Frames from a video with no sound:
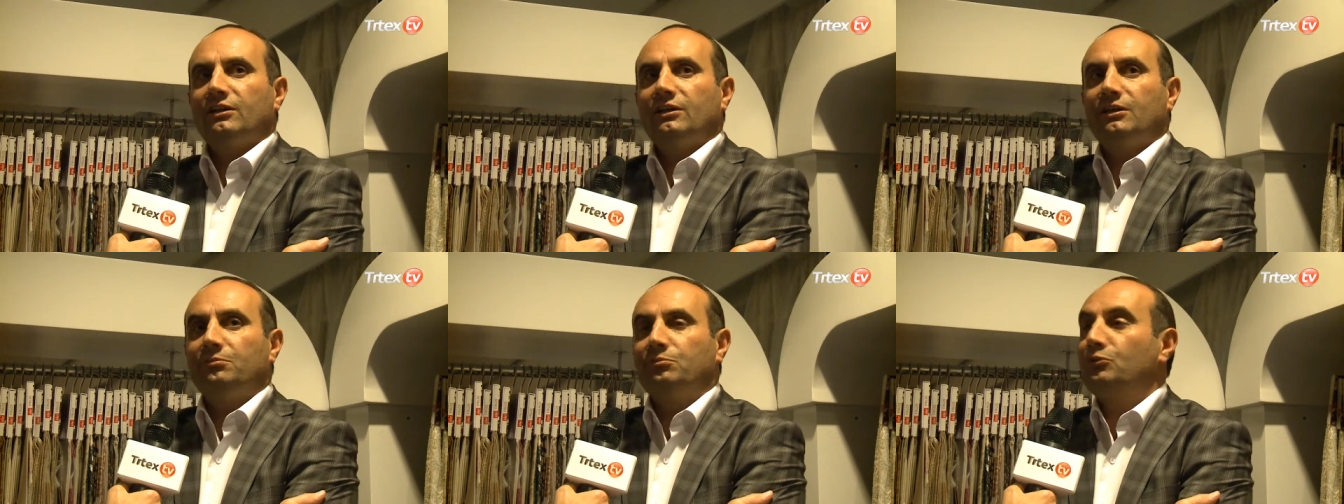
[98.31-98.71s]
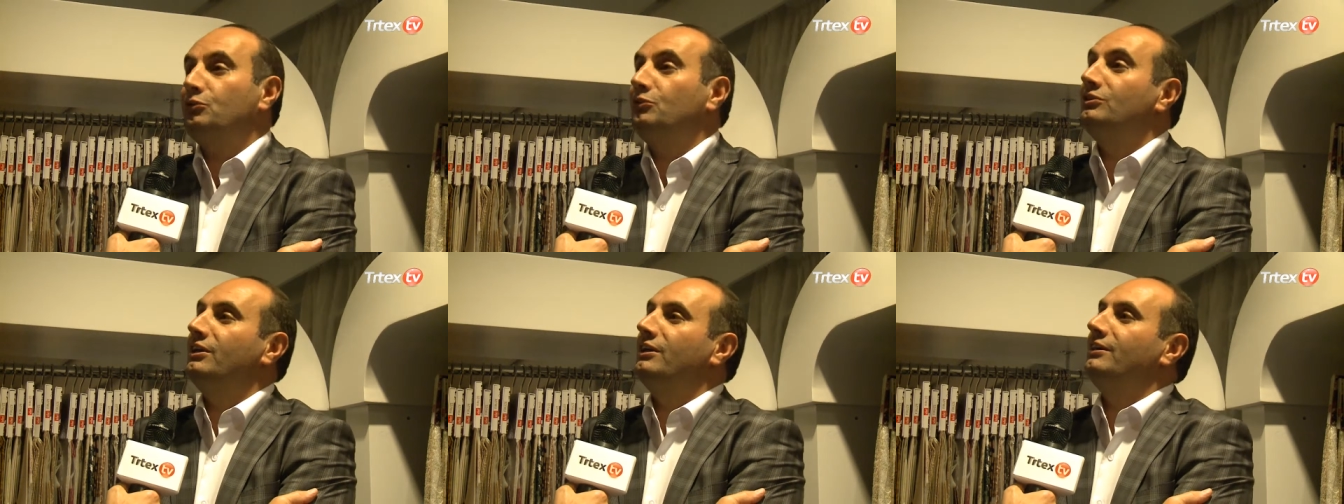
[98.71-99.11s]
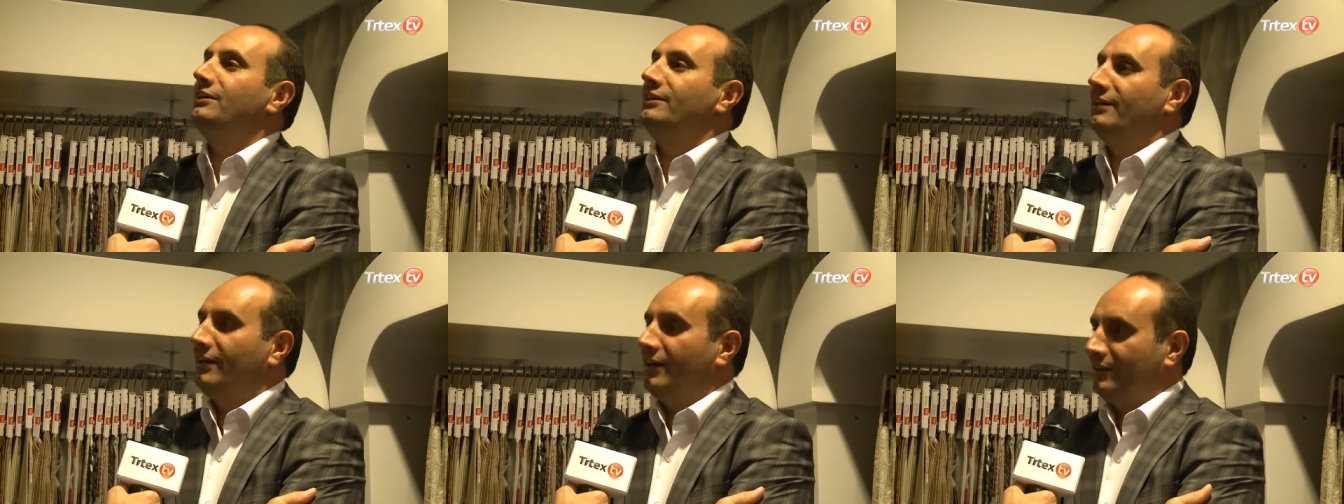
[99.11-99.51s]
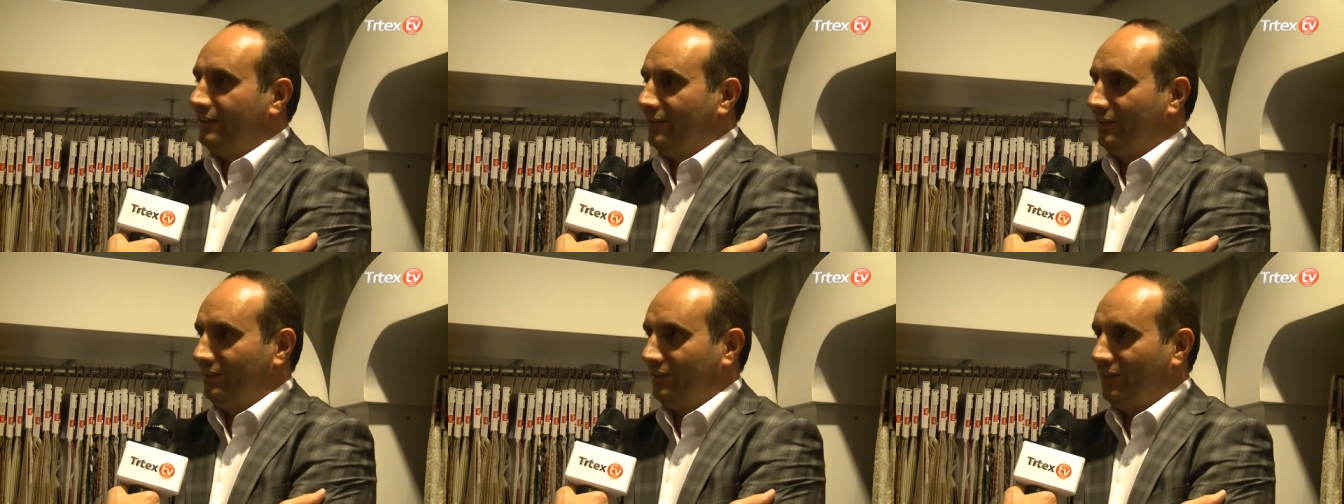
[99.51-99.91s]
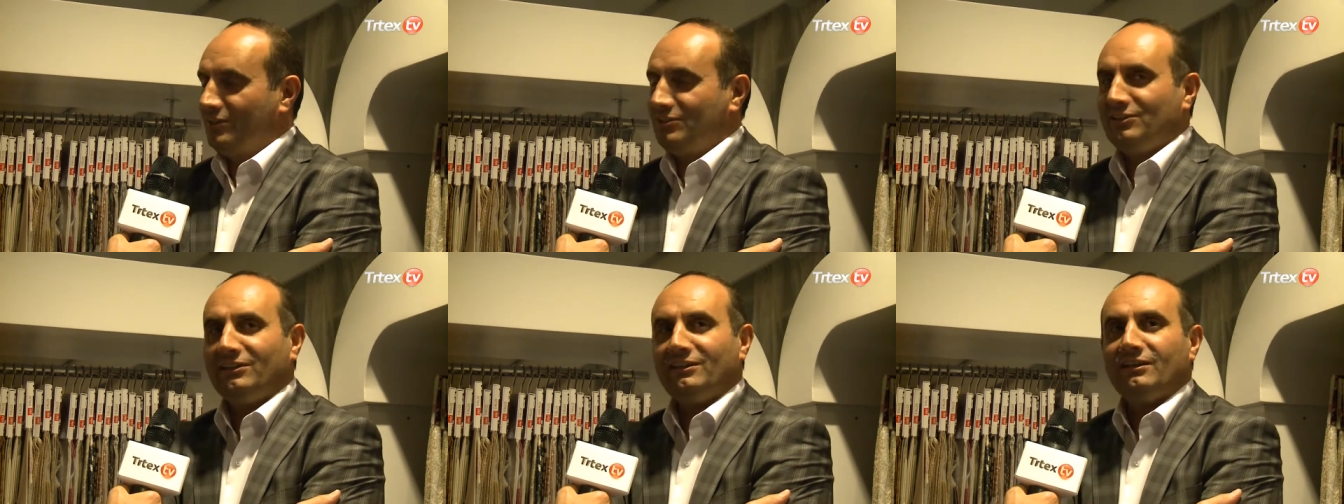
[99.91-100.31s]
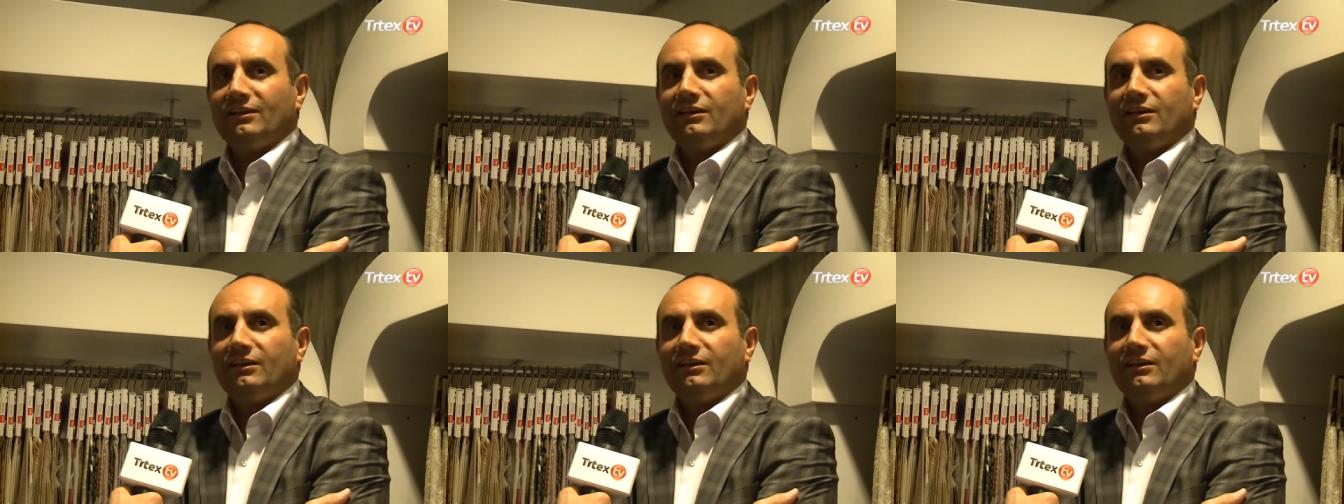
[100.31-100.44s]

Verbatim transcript: E, bugün de yine adayı gezdik.